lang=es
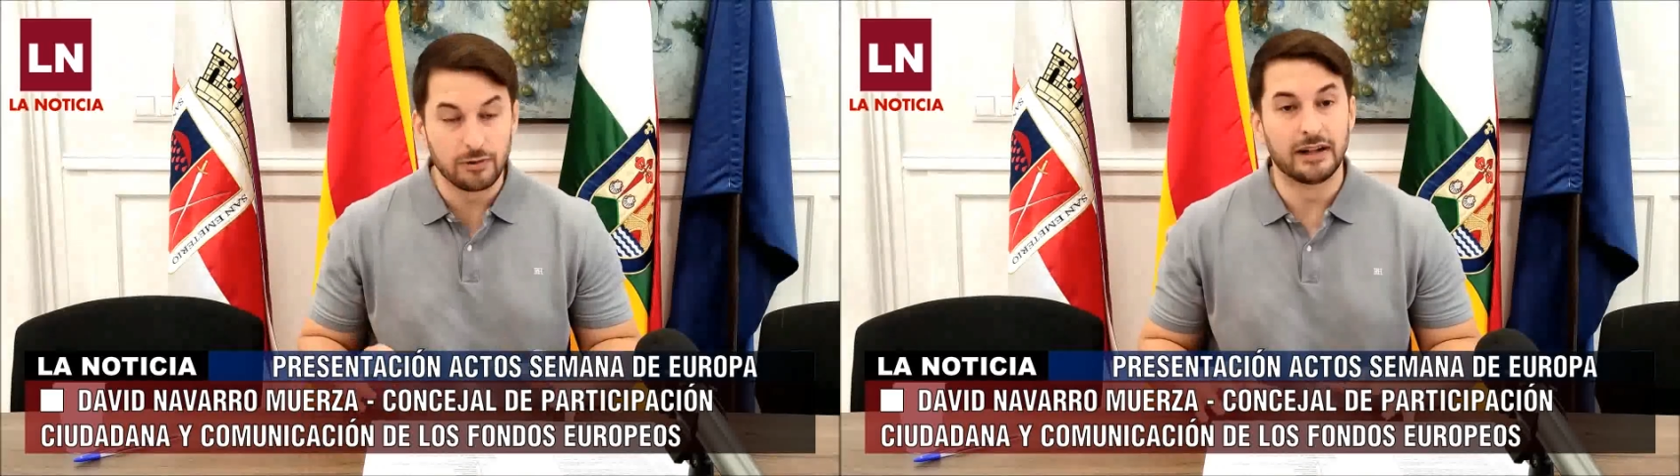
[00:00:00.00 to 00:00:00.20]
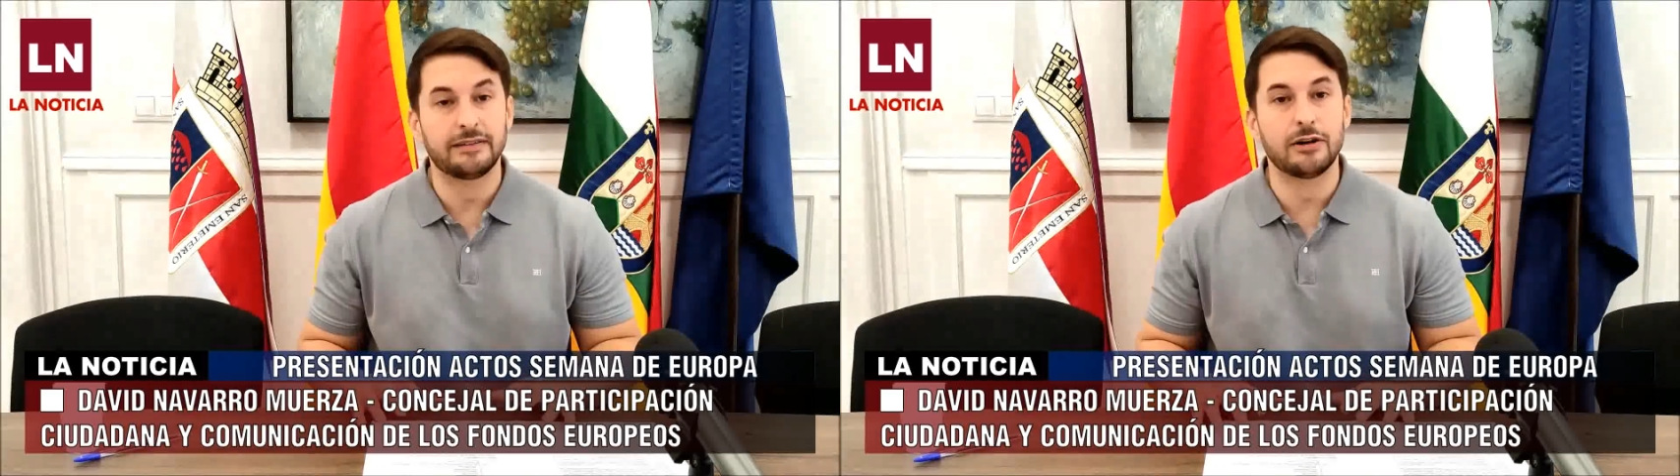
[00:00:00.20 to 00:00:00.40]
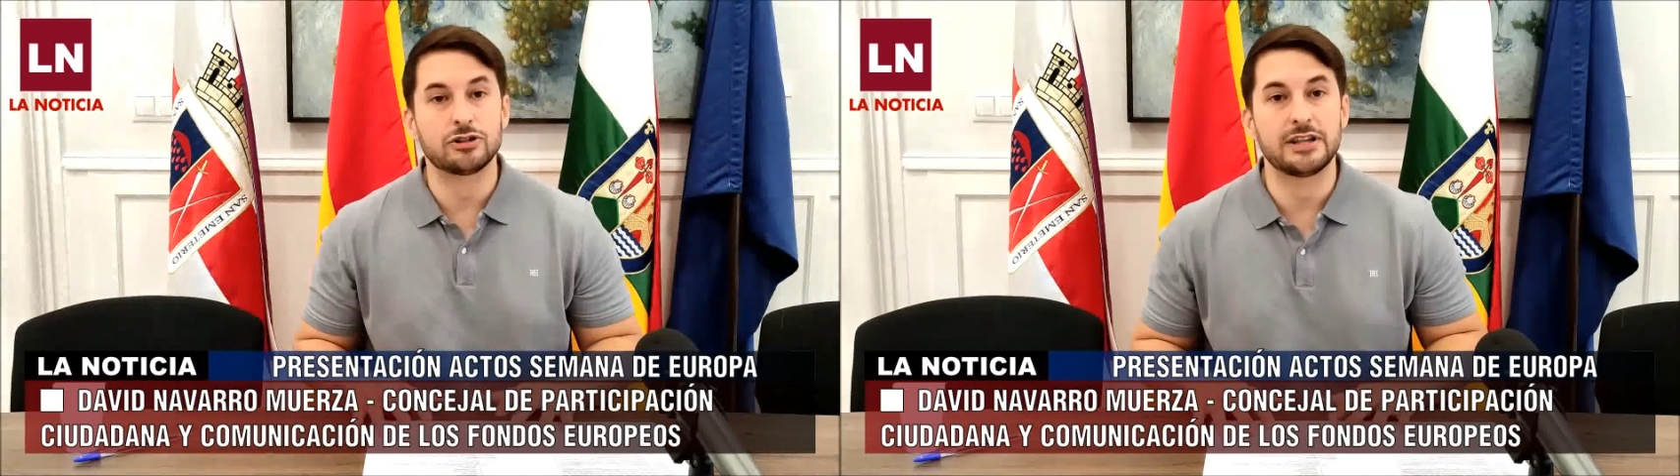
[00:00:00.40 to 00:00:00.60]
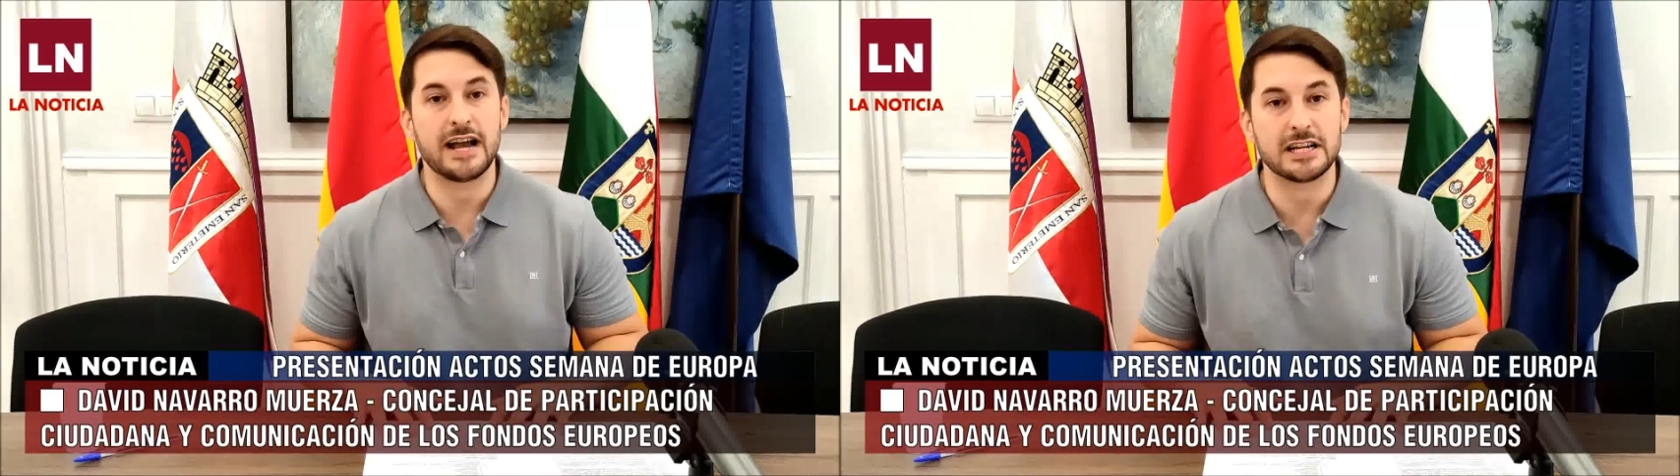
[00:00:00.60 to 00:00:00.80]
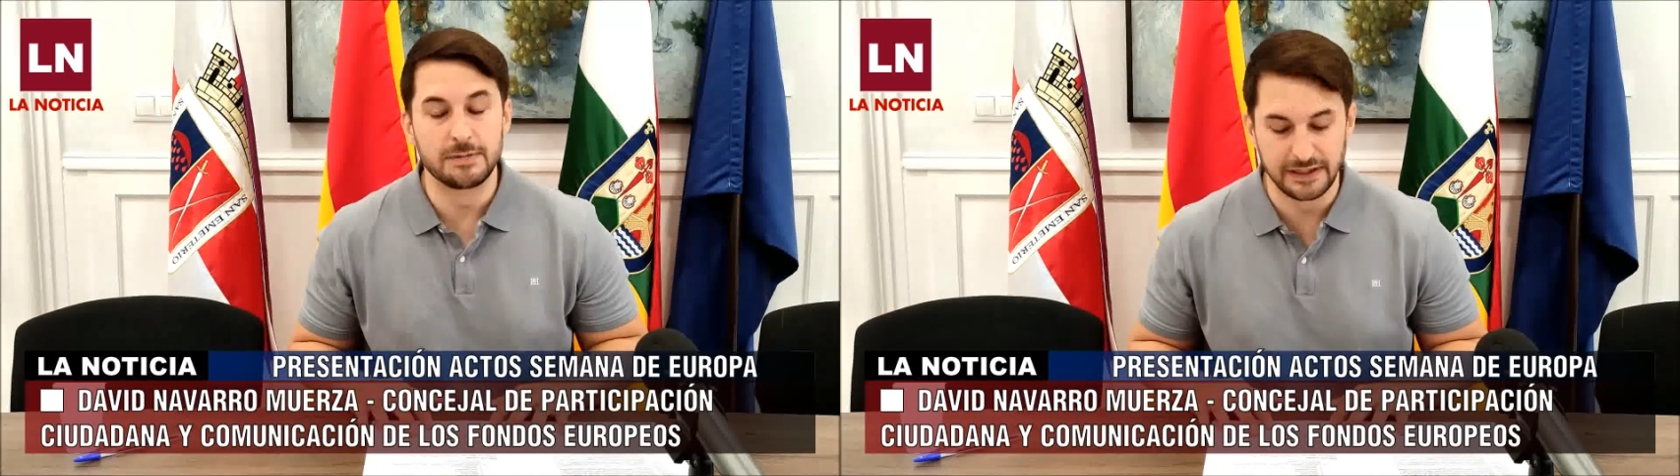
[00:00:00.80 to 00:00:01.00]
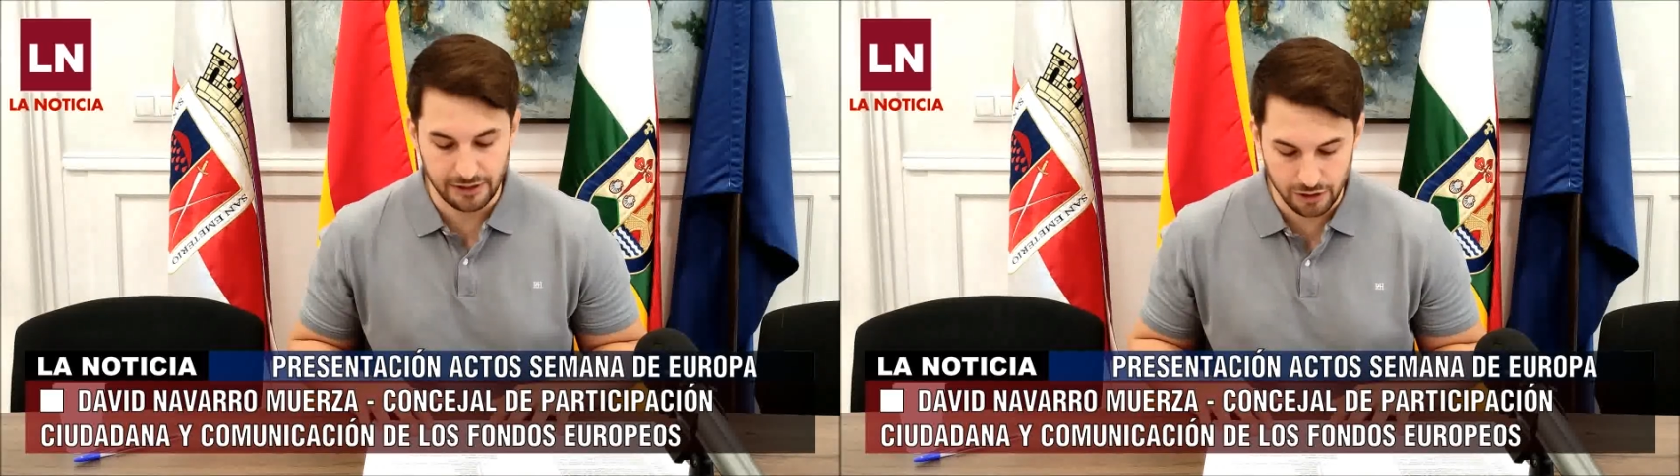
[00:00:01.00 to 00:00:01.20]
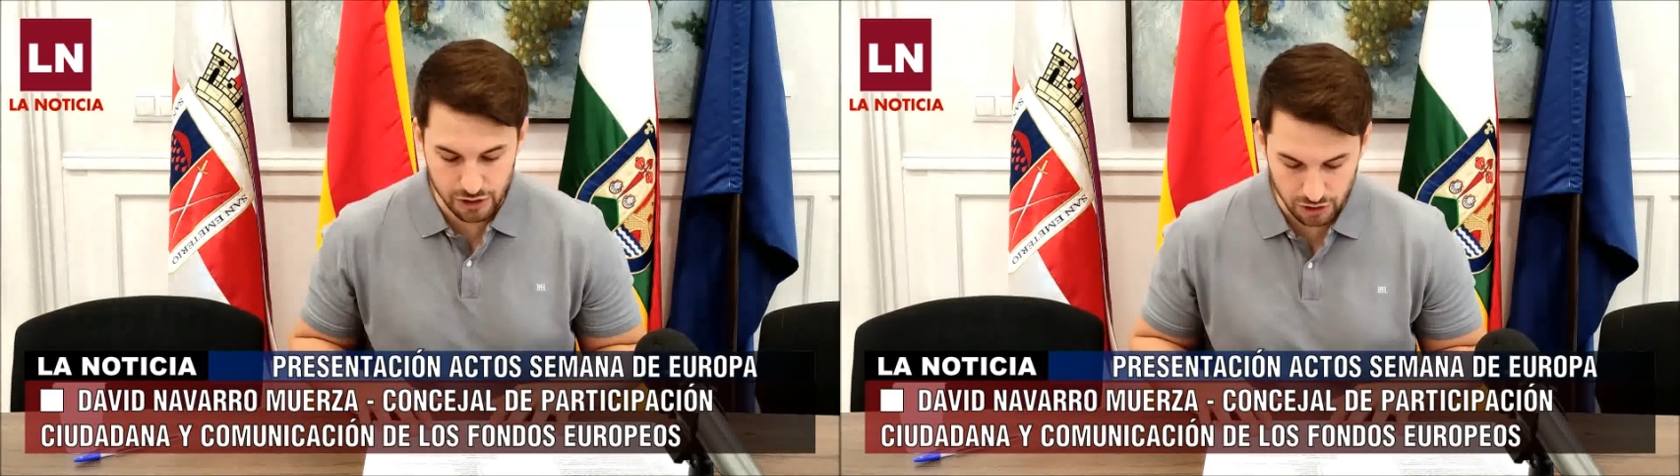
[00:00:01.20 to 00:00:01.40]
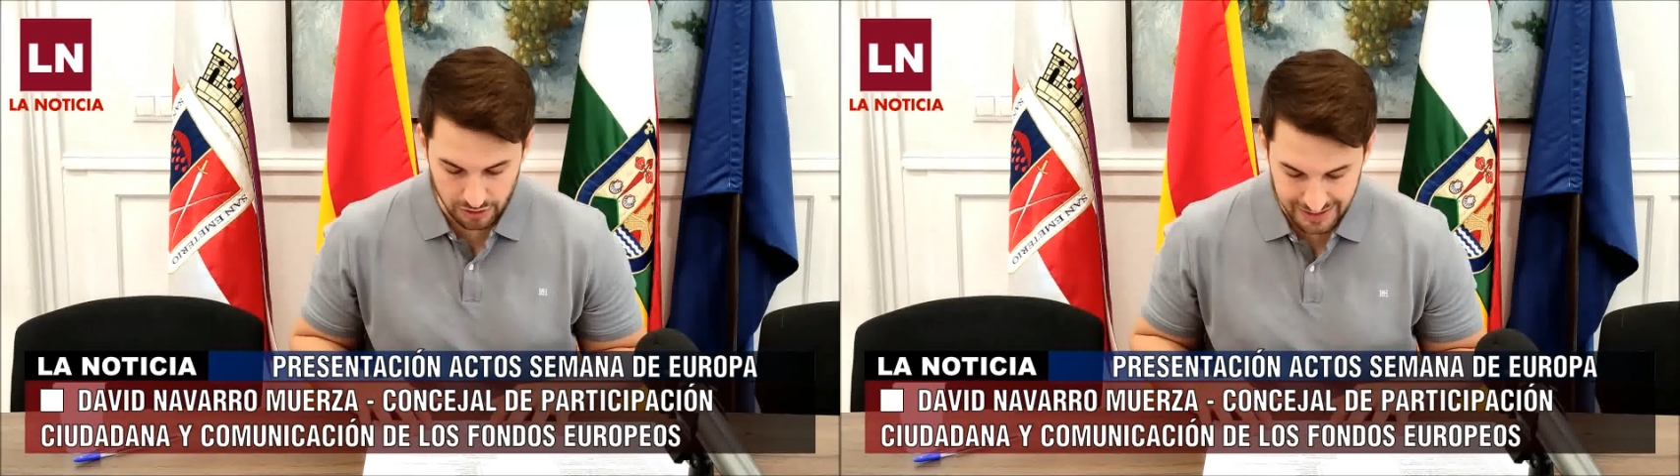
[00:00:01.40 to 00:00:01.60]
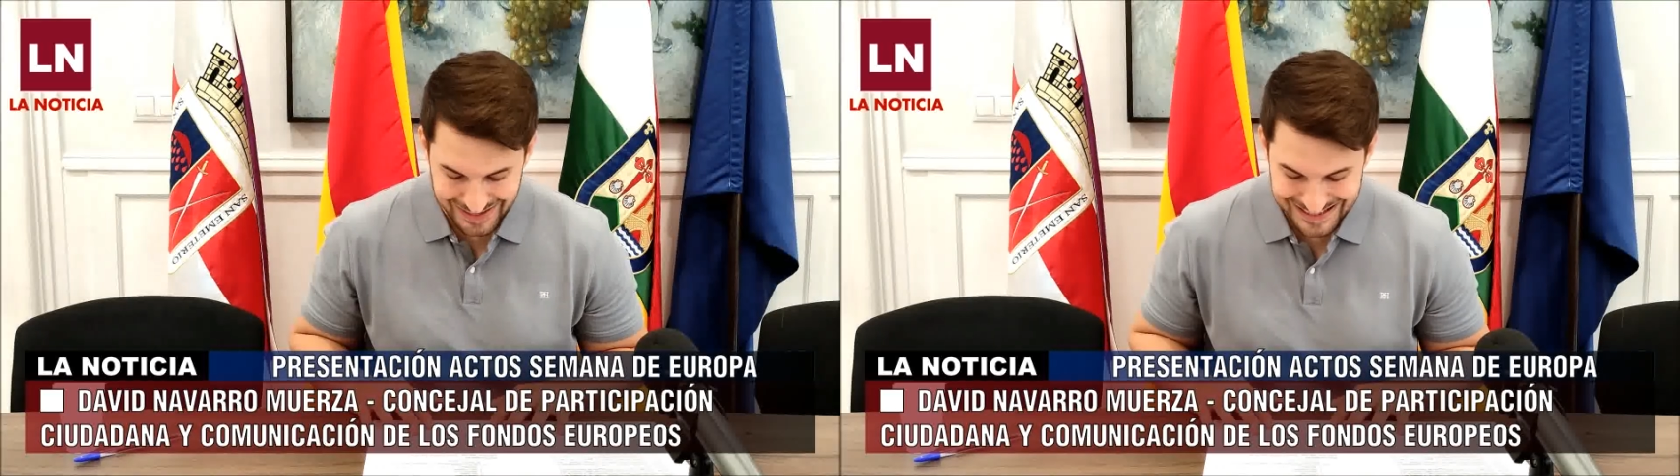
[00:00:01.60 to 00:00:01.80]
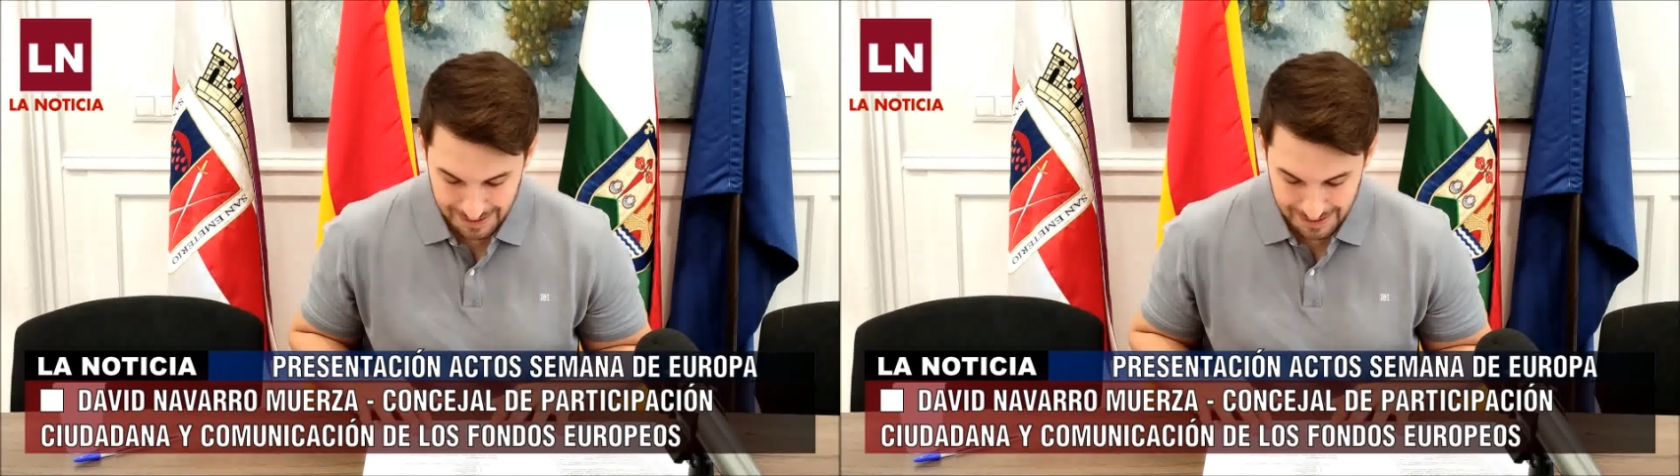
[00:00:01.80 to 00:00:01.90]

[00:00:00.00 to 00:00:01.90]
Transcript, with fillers: durante los días 28 de